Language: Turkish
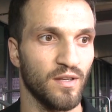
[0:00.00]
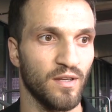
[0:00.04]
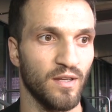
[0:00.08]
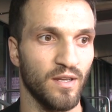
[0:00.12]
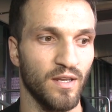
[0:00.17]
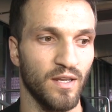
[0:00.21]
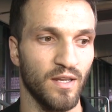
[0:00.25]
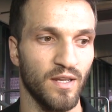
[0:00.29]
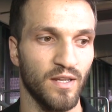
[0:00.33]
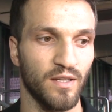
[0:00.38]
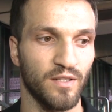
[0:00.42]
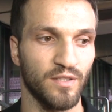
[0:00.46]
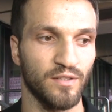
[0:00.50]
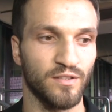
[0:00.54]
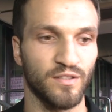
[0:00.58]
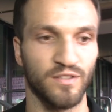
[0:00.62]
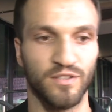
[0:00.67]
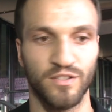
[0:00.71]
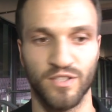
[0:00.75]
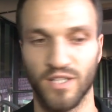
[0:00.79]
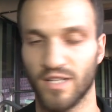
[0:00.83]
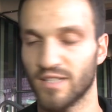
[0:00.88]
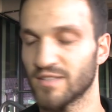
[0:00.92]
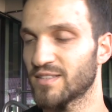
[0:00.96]
E,
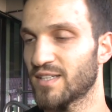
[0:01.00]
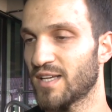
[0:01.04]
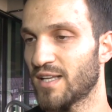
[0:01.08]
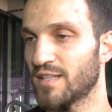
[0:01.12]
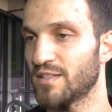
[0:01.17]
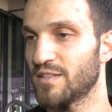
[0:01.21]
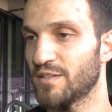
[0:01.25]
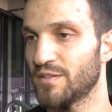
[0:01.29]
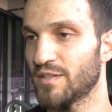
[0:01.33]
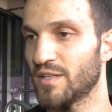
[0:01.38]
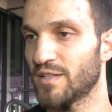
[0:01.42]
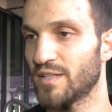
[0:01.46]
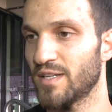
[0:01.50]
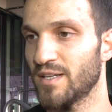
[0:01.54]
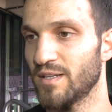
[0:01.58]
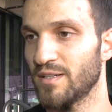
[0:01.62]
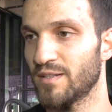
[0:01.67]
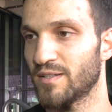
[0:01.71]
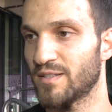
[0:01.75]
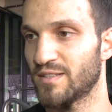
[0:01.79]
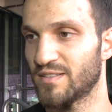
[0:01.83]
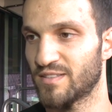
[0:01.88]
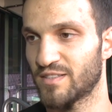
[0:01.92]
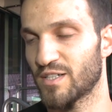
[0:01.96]
şans geldiğinde de
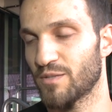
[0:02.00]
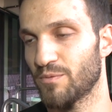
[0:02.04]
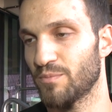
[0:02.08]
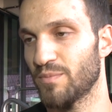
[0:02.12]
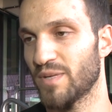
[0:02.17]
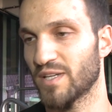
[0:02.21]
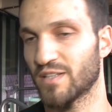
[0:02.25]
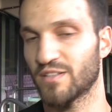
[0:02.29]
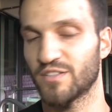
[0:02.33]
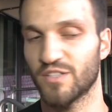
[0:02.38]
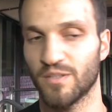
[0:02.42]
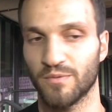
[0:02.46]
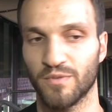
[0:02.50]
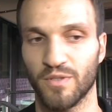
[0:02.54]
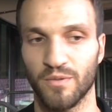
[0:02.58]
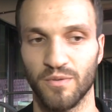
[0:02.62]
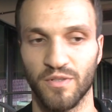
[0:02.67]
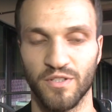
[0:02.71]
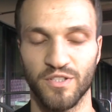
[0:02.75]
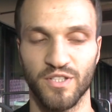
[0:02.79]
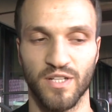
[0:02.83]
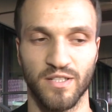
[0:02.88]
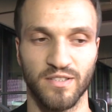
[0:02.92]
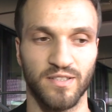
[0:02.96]
e, sıramı bekleyeceğim.
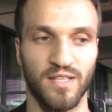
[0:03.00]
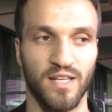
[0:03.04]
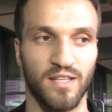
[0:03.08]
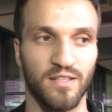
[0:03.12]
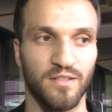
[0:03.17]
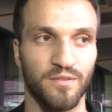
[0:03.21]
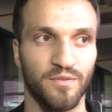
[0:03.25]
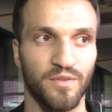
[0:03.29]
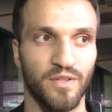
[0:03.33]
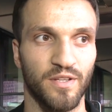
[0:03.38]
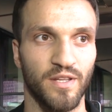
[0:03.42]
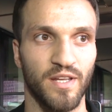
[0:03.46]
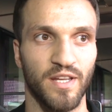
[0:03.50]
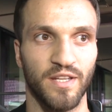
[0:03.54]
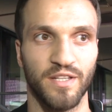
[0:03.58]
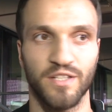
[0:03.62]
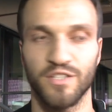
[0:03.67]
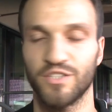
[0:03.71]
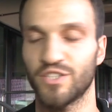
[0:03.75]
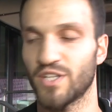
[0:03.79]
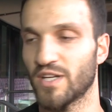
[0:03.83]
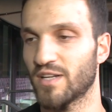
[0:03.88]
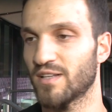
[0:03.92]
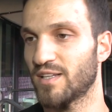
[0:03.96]
Tabii ki şans geldiğinde de en
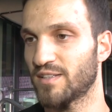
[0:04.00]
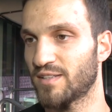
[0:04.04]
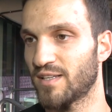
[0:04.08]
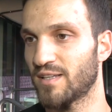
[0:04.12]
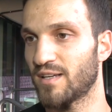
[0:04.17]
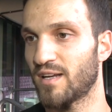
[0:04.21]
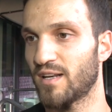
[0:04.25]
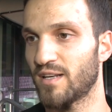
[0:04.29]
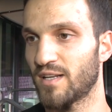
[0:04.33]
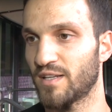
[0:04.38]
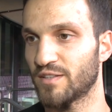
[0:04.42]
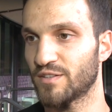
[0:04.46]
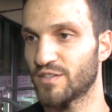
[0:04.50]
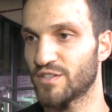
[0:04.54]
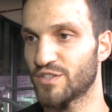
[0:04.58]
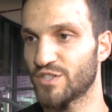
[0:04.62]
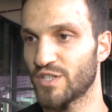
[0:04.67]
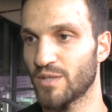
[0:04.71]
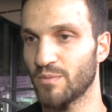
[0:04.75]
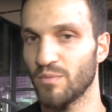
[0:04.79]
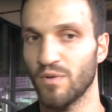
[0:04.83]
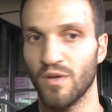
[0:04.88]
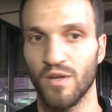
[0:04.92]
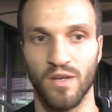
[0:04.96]
iyi şekilde
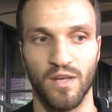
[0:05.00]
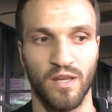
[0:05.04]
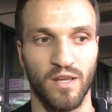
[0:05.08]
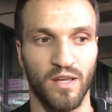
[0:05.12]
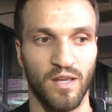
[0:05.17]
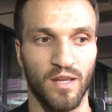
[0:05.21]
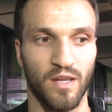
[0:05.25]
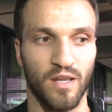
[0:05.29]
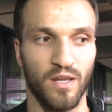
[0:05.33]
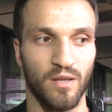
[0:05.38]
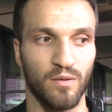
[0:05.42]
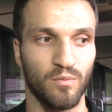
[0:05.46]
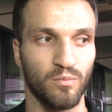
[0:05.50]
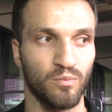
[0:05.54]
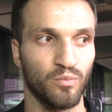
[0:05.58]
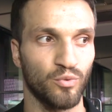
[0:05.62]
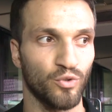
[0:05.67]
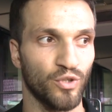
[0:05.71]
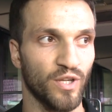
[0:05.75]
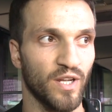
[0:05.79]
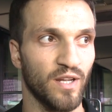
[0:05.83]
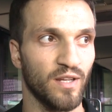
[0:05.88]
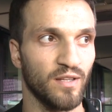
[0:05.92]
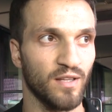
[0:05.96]
değerlendireceğim. E,
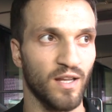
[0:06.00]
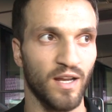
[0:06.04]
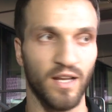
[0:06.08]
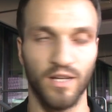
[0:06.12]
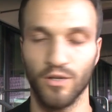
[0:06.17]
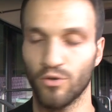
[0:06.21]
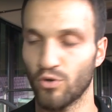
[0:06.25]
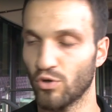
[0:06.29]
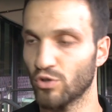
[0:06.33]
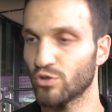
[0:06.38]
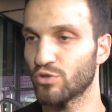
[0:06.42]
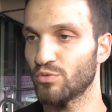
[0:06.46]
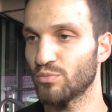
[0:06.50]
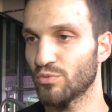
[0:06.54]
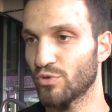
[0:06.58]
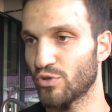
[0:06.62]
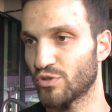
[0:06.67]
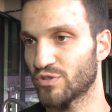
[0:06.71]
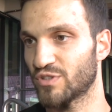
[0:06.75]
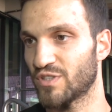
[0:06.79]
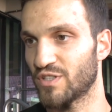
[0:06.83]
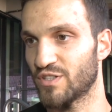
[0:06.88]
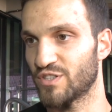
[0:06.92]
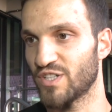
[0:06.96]
buraya layık olduğumu
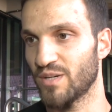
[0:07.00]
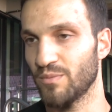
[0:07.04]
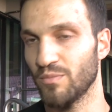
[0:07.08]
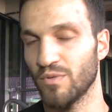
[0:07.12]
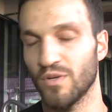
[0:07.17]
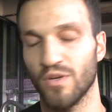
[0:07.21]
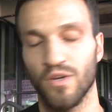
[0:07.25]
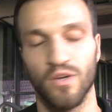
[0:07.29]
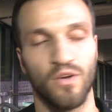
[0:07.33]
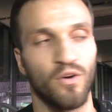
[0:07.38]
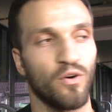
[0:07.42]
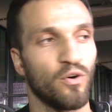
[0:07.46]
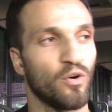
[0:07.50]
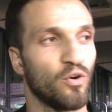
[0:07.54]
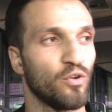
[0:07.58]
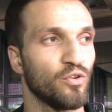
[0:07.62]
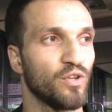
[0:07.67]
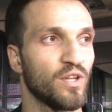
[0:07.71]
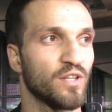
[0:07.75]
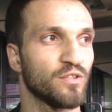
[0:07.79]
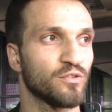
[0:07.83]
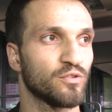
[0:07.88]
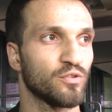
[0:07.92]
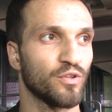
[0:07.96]
göstereceğim.
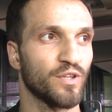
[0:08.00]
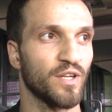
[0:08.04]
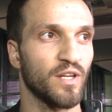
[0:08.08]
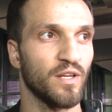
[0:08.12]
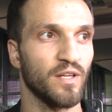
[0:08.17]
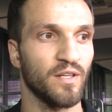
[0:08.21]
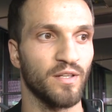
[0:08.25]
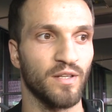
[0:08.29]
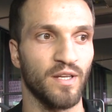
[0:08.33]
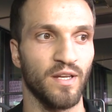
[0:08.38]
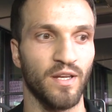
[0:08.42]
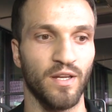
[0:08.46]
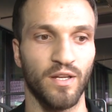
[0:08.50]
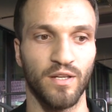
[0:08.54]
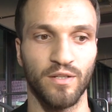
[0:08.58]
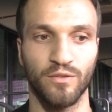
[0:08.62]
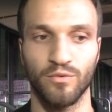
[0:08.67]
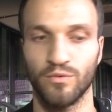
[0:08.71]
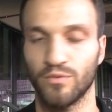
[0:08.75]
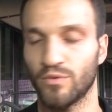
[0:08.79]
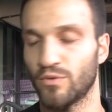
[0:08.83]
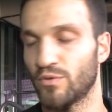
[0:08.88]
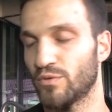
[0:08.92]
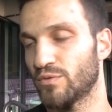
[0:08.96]
Ondan sonra e,
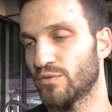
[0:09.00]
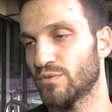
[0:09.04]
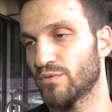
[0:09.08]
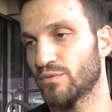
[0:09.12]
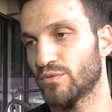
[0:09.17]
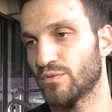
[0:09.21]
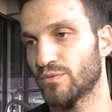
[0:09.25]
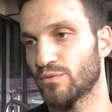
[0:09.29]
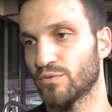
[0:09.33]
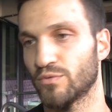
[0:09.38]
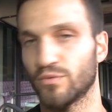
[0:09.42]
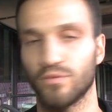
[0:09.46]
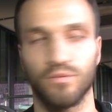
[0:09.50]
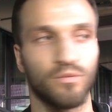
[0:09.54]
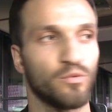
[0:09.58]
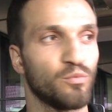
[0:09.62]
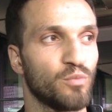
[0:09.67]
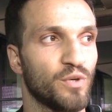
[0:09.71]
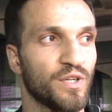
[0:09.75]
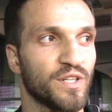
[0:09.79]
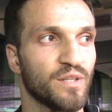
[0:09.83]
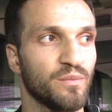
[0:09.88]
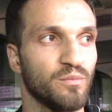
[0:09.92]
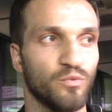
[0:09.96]

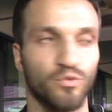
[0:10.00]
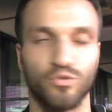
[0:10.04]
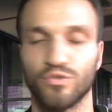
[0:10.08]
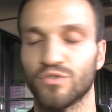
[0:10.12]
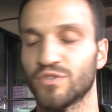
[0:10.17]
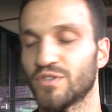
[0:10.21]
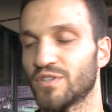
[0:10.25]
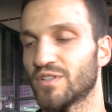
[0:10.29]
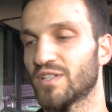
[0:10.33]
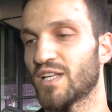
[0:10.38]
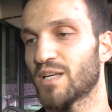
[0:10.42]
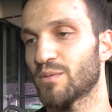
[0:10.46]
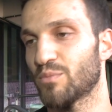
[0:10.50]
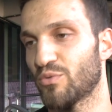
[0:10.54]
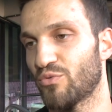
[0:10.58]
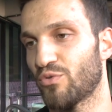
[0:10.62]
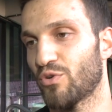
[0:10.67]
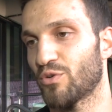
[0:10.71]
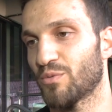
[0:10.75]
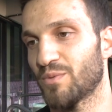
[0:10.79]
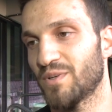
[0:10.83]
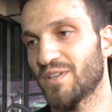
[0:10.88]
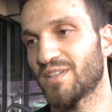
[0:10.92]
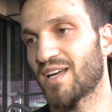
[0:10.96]
umarım uzun yıllar bu
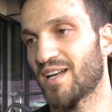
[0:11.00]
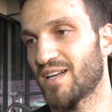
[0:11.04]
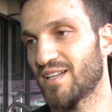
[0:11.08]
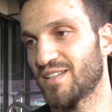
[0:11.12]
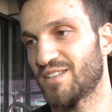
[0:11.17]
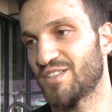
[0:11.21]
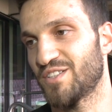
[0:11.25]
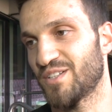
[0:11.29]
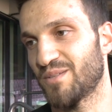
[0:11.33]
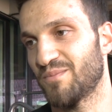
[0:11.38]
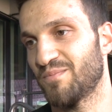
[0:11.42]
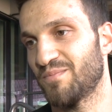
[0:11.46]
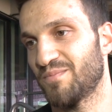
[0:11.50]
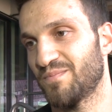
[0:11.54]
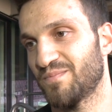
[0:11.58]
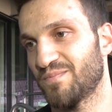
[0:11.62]
formayı terleteceğim.